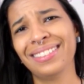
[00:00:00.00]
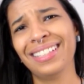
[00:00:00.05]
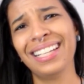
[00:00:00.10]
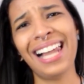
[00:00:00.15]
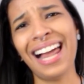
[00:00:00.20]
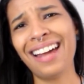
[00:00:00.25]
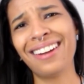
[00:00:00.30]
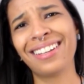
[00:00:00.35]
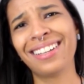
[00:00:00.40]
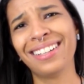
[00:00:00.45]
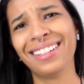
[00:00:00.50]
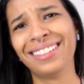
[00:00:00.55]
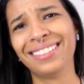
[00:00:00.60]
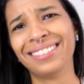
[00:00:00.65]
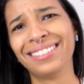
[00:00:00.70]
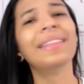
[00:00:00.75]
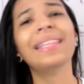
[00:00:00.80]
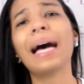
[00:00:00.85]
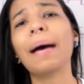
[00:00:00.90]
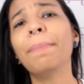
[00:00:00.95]
Claro que
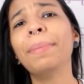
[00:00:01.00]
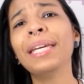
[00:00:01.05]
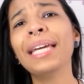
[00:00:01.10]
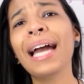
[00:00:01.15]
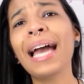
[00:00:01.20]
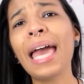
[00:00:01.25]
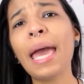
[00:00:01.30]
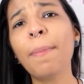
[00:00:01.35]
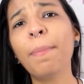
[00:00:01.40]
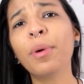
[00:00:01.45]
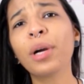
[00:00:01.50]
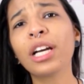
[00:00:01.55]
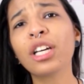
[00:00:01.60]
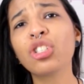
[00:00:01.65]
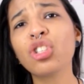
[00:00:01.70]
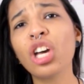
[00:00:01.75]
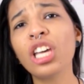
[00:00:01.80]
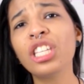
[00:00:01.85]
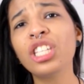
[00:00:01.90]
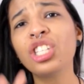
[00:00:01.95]
não. Na minha época
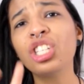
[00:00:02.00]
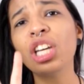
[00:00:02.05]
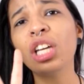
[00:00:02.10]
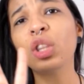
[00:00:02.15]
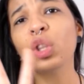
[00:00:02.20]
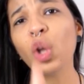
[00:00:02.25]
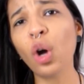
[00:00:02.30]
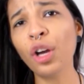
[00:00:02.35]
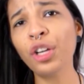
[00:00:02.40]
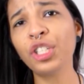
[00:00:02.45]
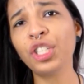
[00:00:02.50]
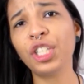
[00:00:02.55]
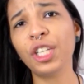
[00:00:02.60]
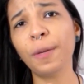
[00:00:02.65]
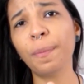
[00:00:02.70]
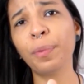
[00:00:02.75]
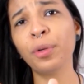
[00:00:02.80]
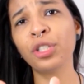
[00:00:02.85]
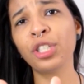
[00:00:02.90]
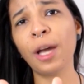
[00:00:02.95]
só existia dois
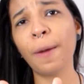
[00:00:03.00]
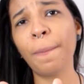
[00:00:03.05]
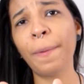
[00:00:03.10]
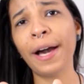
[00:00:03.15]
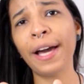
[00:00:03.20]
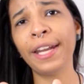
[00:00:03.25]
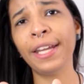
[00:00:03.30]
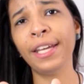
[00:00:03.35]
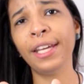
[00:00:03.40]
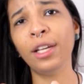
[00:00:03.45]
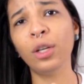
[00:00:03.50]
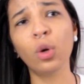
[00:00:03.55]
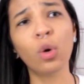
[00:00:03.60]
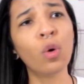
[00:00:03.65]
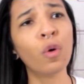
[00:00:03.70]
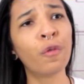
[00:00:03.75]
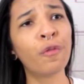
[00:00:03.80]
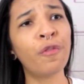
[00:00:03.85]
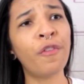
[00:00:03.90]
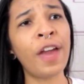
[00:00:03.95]
tipos de aparelho: o
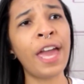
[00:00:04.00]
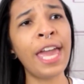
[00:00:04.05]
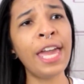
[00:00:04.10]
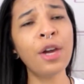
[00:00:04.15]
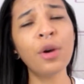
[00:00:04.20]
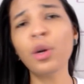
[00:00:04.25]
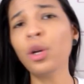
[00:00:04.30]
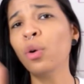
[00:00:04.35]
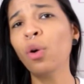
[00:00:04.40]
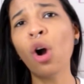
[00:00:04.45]
feio e o